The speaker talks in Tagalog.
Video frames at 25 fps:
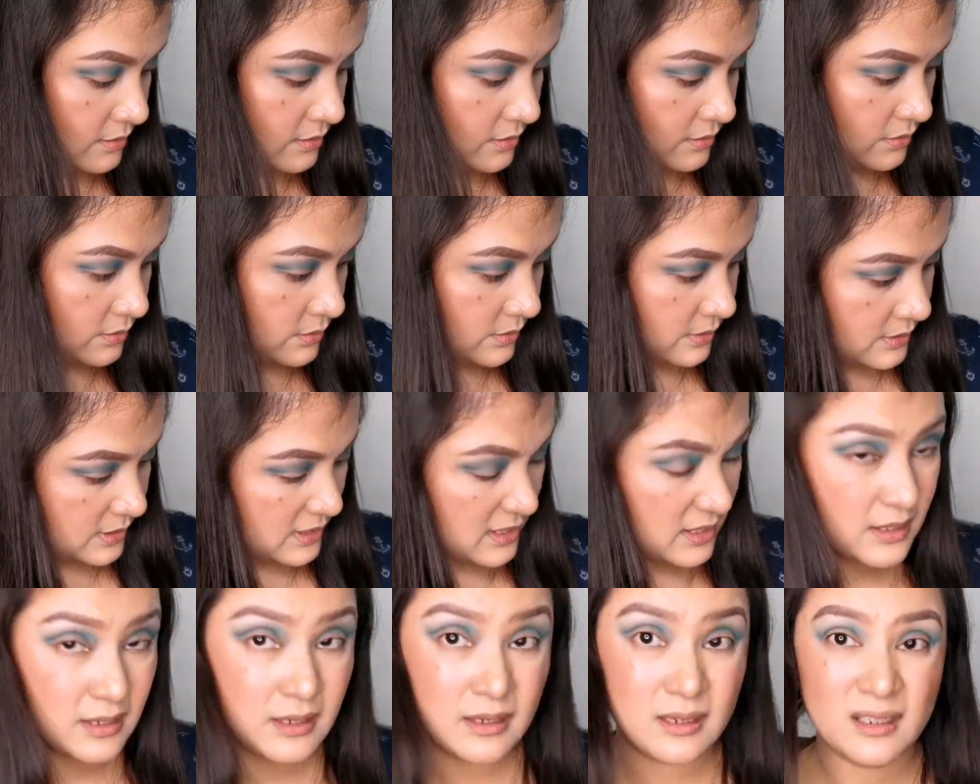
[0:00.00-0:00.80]

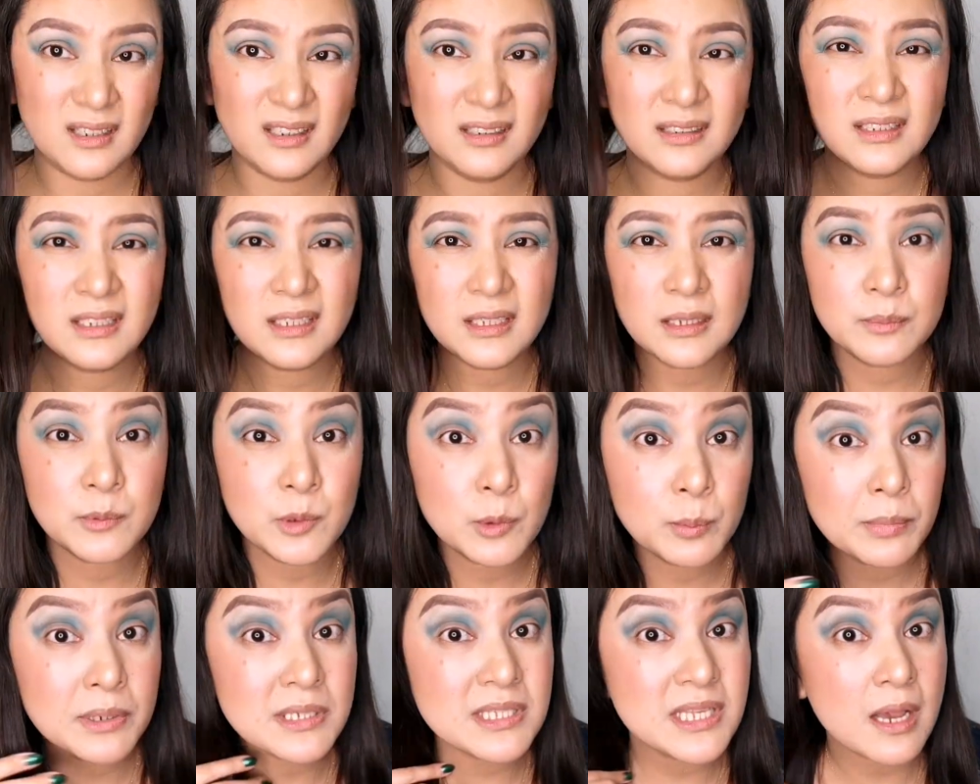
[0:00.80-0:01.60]
Okay, ang hirap
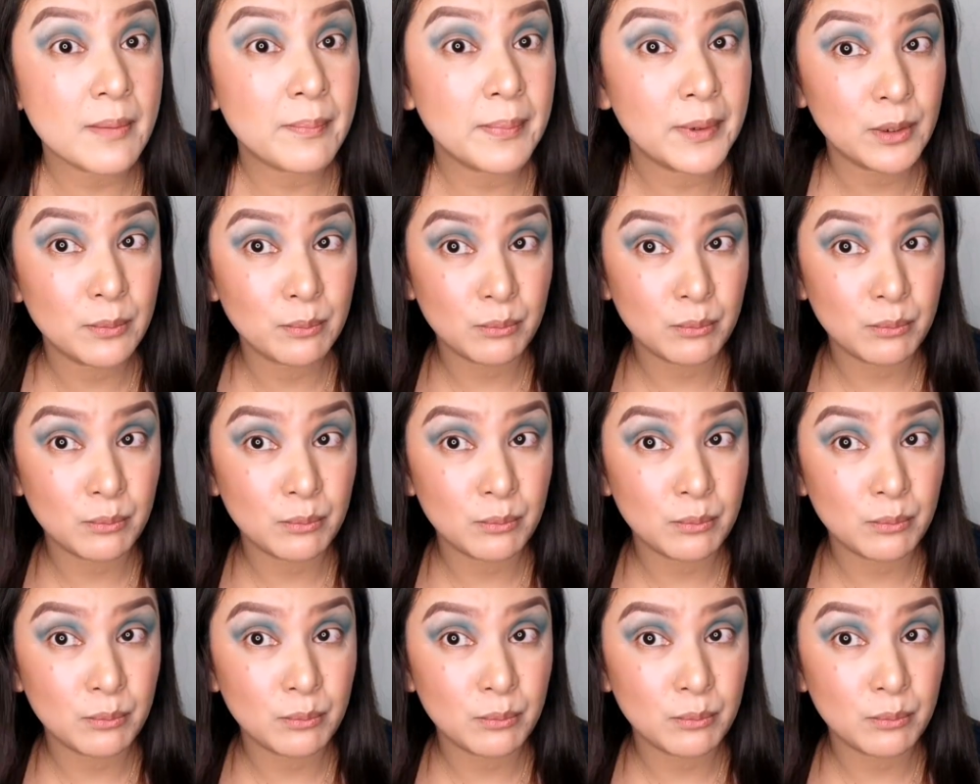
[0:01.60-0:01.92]
ng basa pa